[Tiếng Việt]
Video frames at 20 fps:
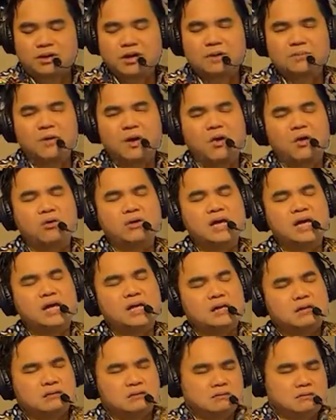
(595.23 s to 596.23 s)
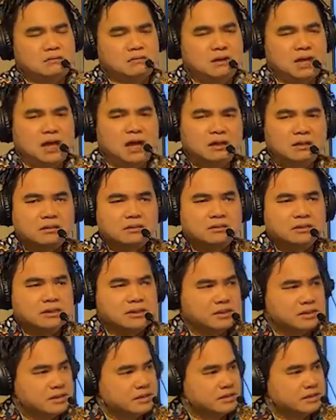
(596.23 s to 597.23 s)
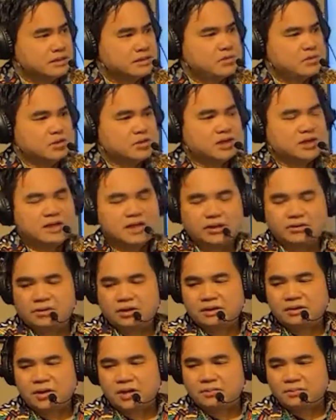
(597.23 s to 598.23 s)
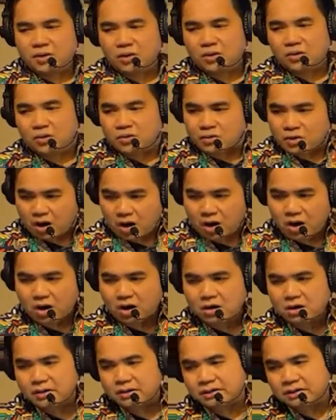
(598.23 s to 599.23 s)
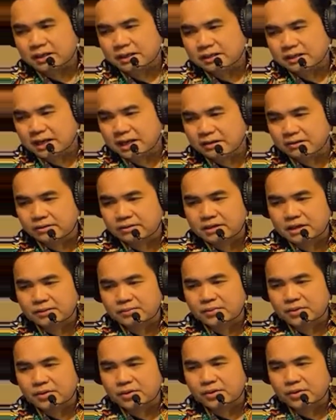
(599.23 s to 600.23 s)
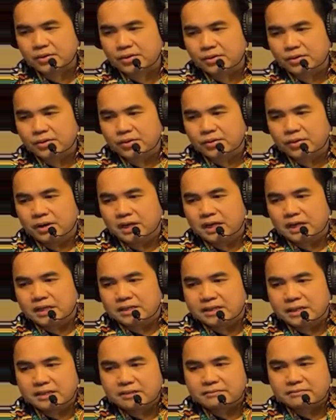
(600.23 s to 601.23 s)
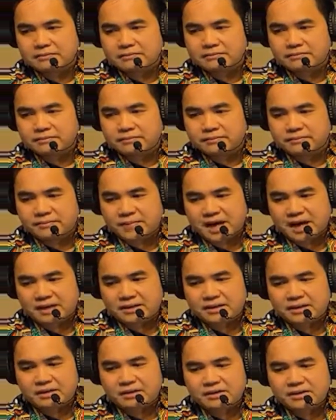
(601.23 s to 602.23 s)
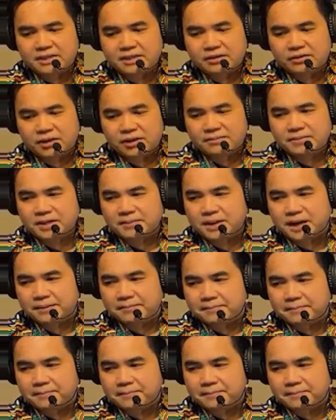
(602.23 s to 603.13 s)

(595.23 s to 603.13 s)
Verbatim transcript: mô đi anh kiếm một người nào đó mô có thật ra có mô trên mạng thì có nhiều lắm các bạn